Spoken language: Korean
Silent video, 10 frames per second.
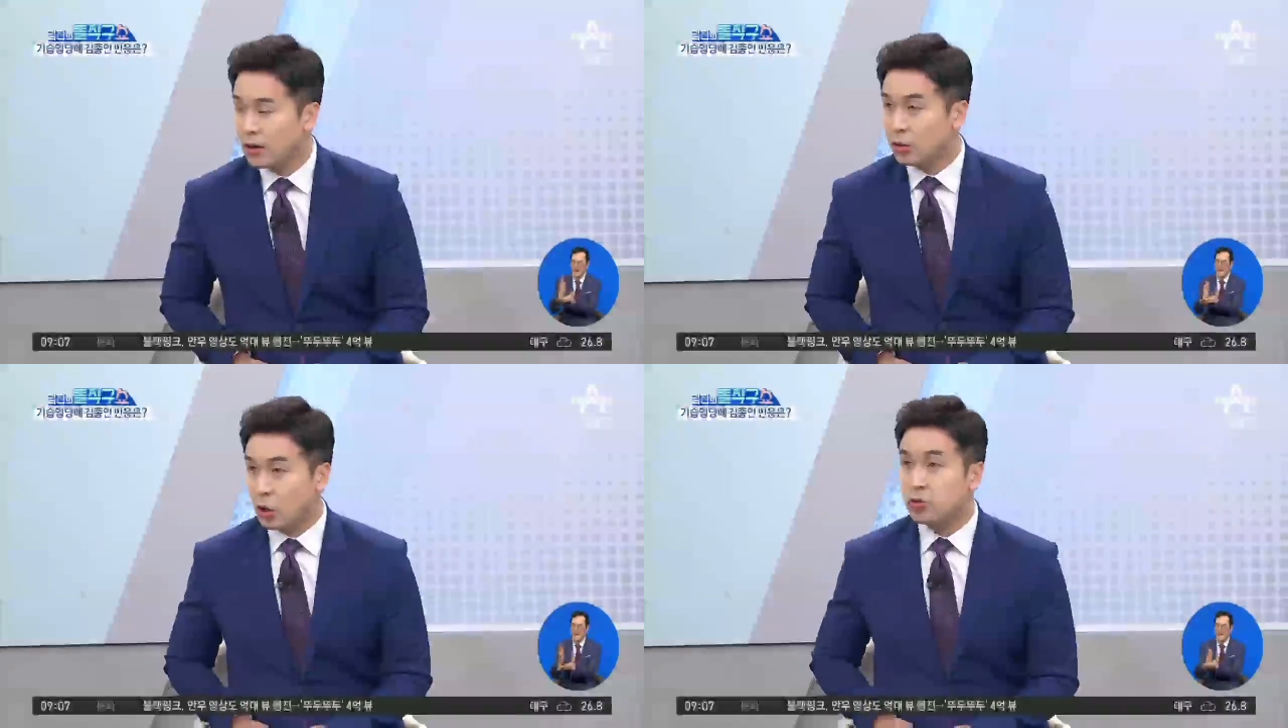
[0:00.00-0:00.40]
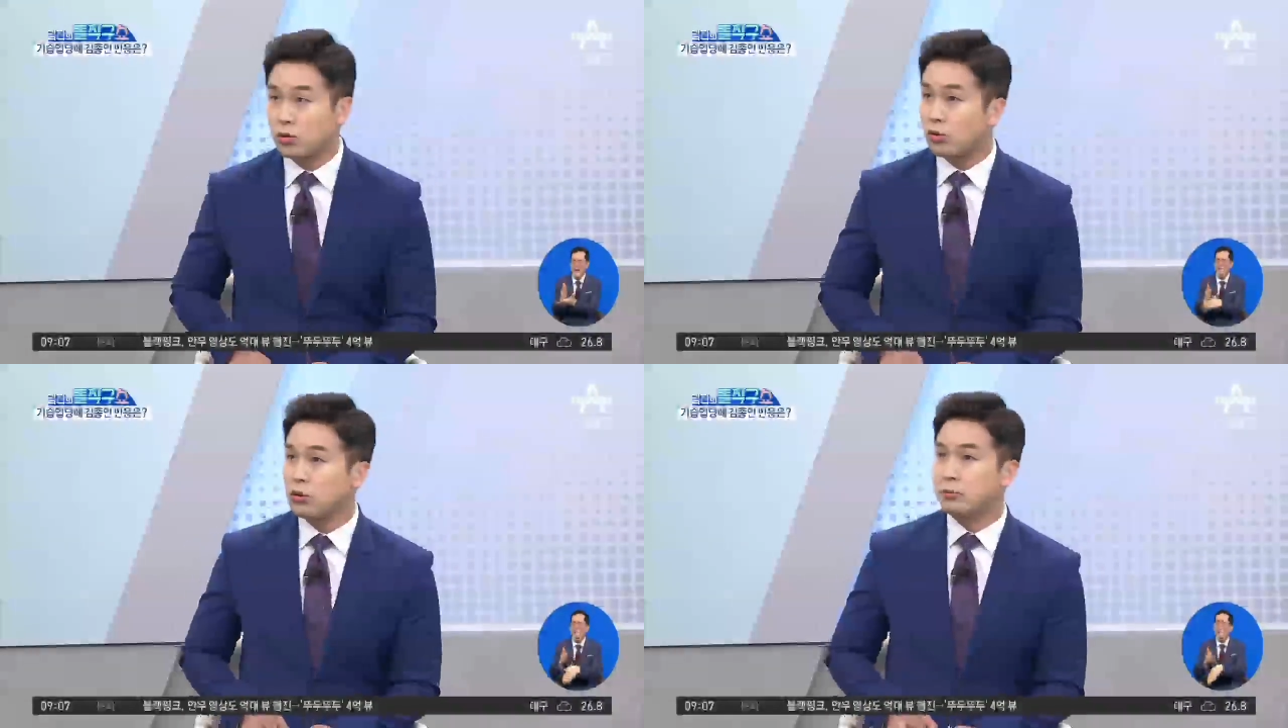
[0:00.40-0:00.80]
뭐
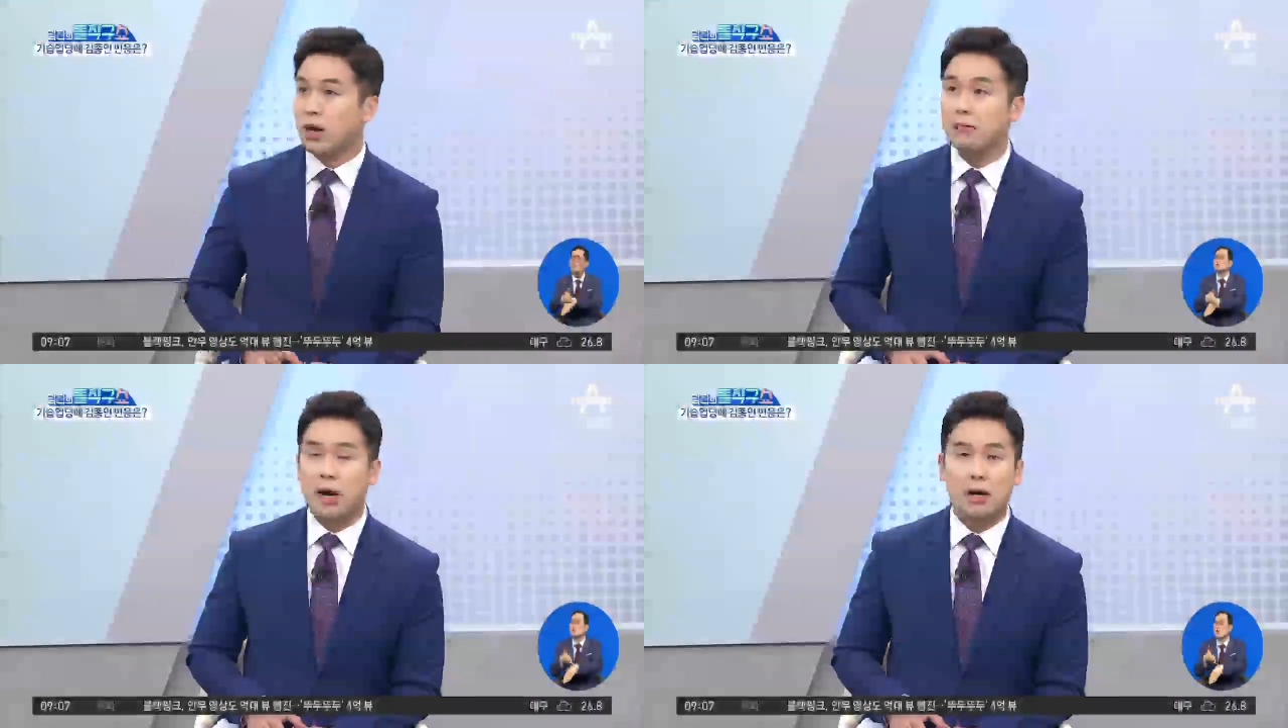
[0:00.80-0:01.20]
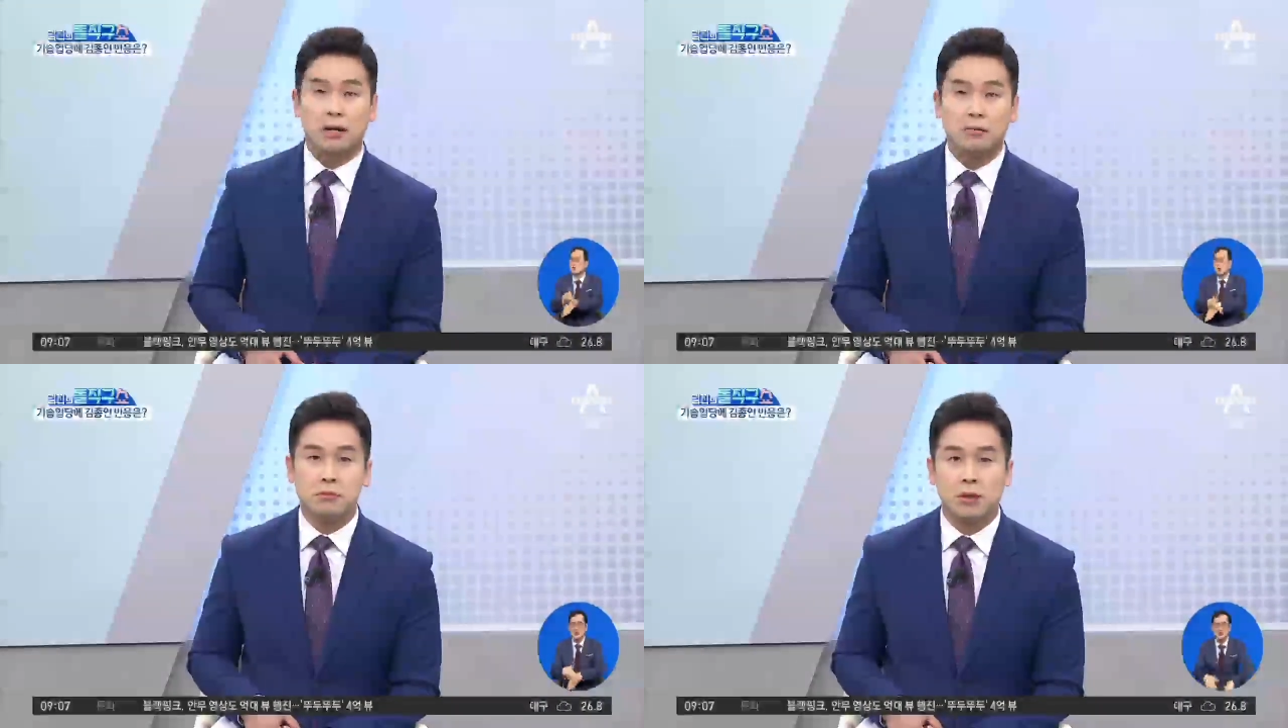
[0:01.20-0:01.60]
전격적으로 입당한
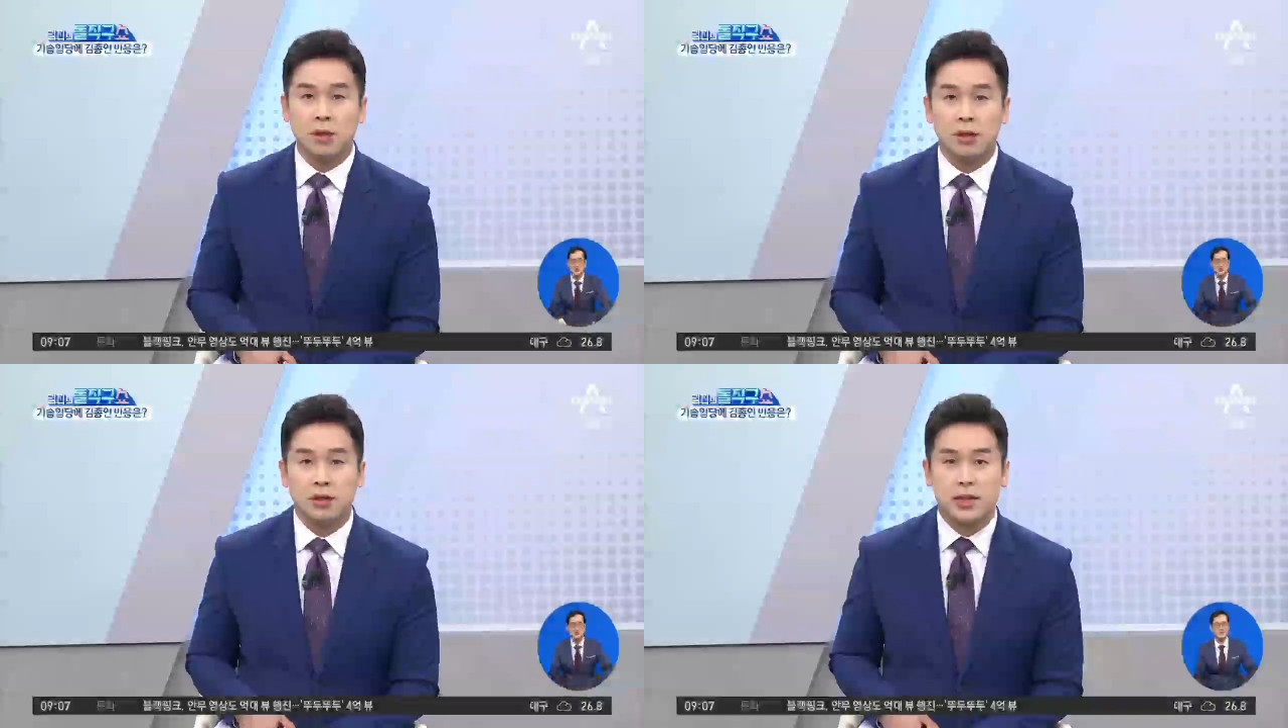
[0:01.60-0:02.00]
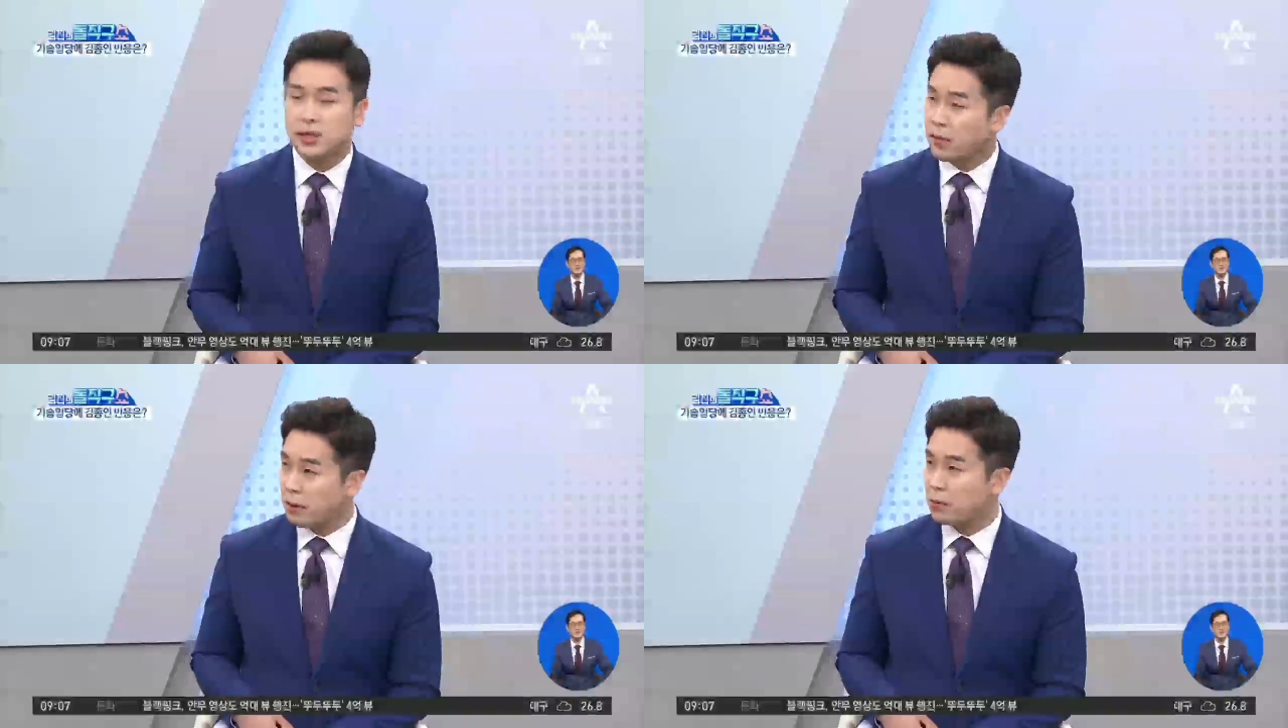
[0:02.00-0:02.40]
만큼
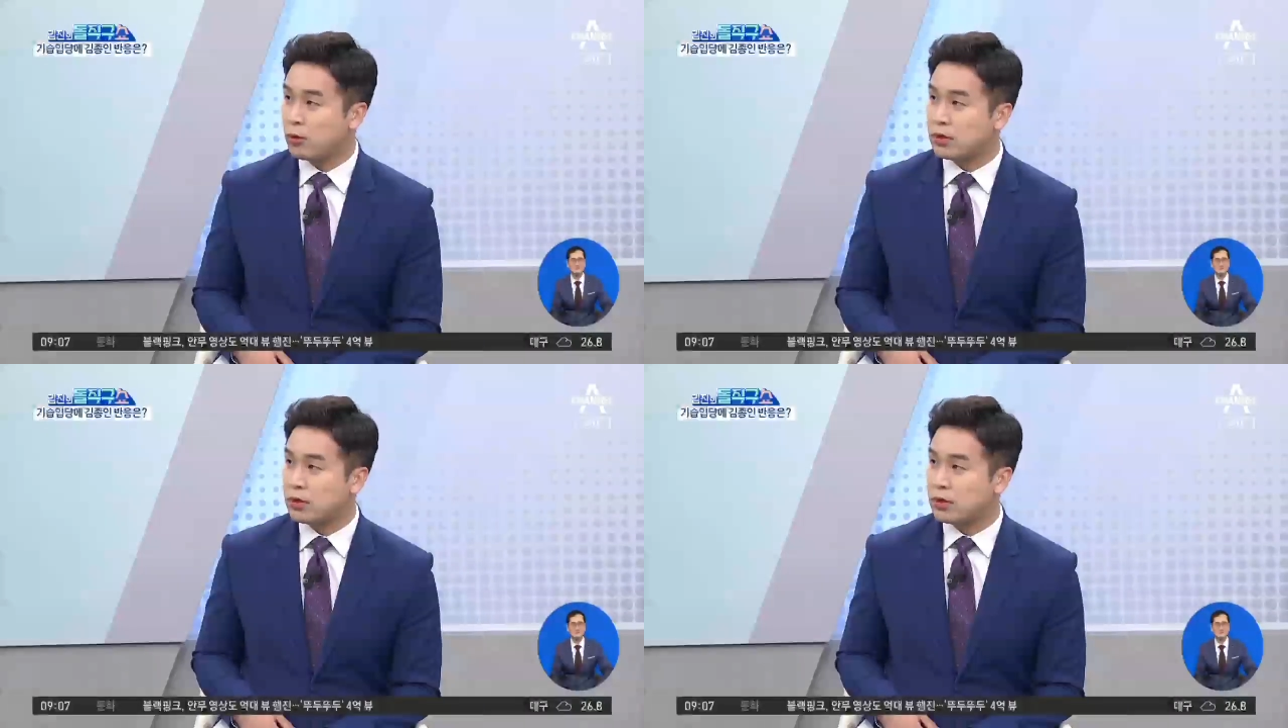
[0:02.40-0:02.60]
찾아뵙고